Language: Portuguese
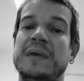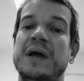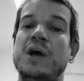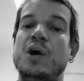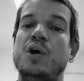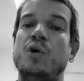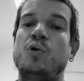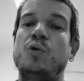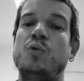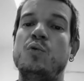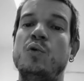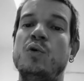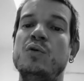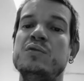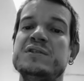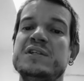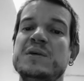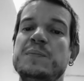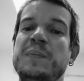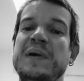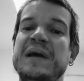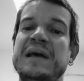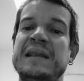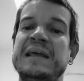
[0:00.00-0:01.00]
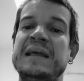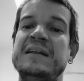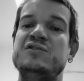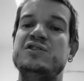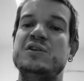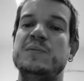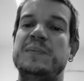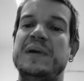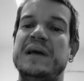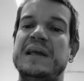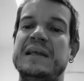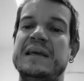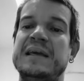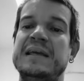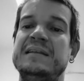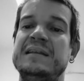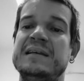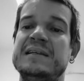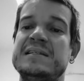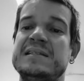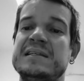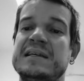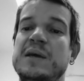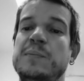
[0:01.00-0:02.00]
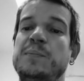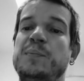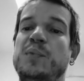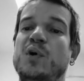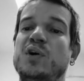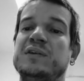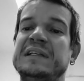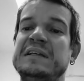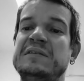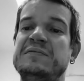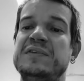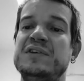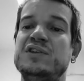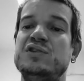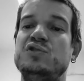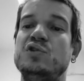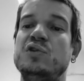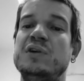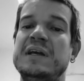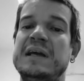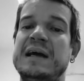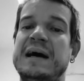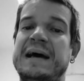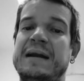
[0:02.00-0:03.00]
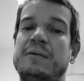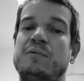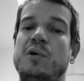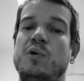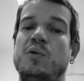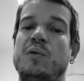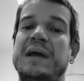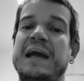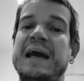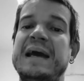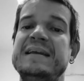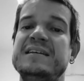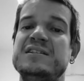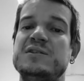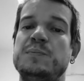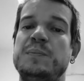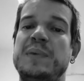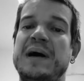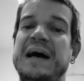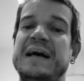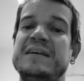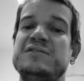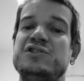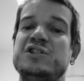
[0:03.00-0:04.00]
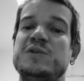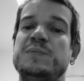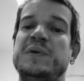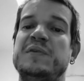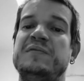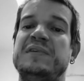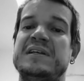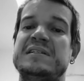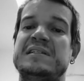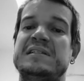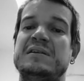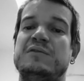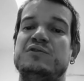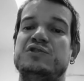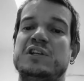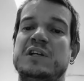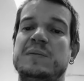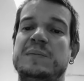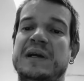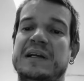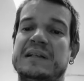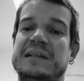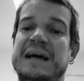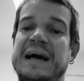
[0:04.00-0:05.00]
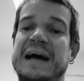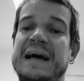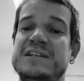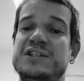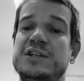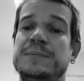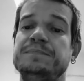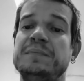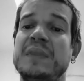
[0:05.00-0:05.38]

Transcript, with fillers: com 11 peritos e peritas que podem vistoriar qualquer espaço de privação de liberdade